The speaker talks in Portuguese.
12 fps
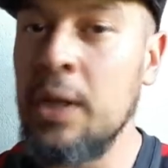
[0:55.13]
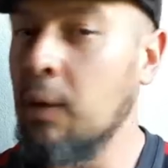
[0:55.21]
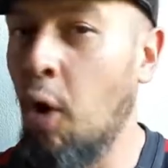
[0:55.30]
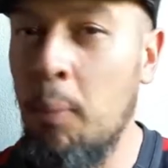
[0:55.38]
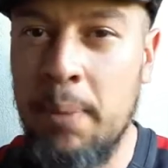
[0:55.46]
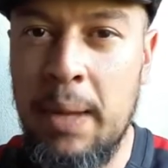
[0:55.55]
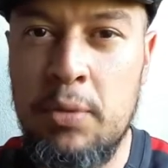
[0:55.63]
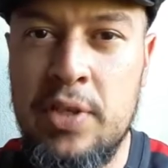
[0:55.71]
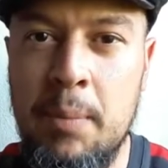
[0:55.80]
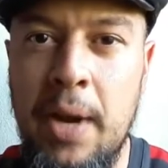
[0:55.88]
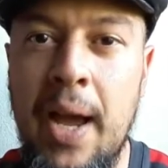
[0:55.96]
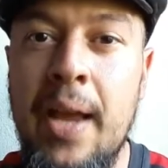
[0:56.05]
Rompemos
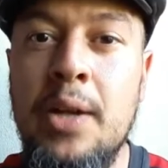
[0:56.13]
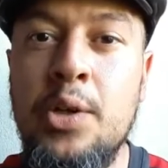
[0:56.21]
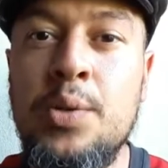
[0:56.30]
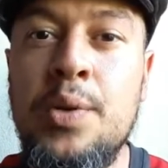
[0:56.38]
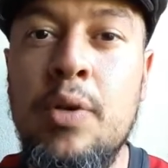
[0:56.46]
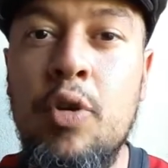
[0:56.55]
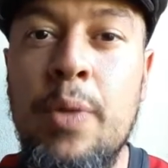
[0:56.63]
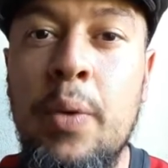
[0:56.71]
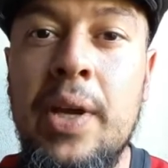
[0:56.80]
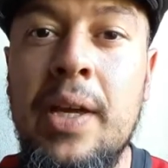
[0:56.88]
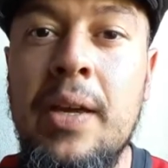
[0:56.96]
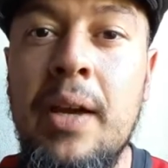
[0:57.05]
a barreira de
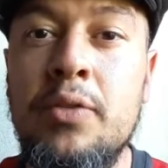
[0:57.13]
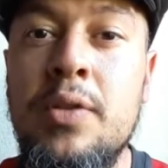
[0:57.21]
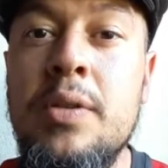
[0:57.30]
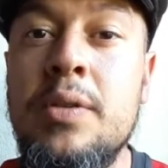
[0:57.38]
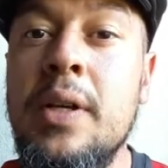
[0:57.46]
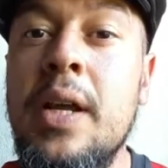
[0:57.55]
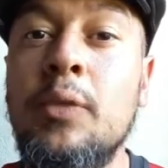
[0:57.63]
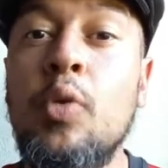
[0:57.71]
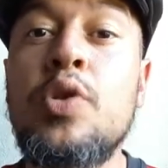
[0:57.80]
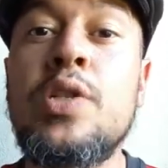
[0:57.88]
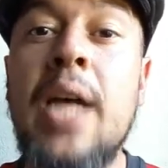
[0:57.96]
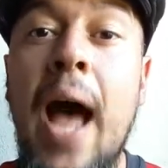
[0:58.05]
5.500
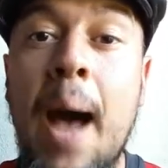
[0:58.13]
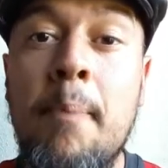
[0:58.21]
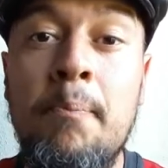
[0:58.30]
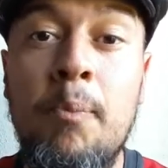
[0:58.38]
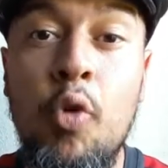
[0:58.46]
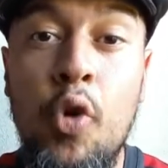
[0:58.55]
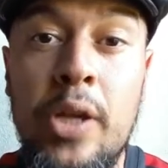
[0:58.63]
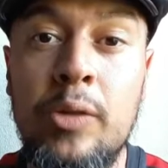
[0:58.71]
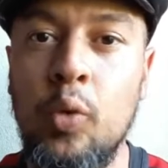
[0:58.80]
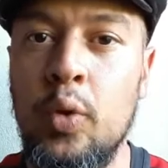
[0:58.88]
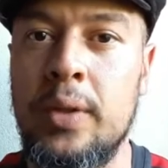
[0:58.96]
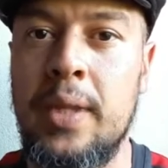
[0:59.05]
inscritos há
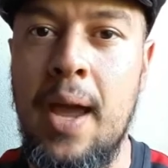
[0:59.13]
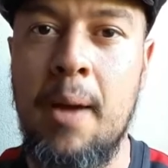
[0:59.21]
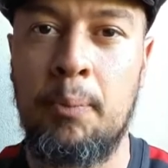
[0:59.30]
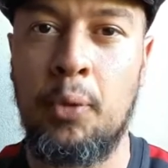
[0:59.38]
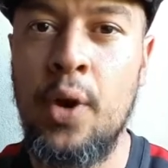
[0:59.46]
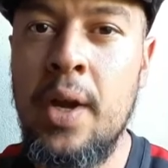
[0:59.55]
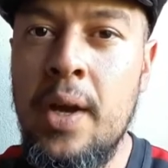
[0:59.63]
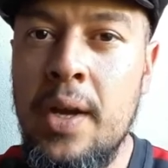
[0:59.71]
muito tempo.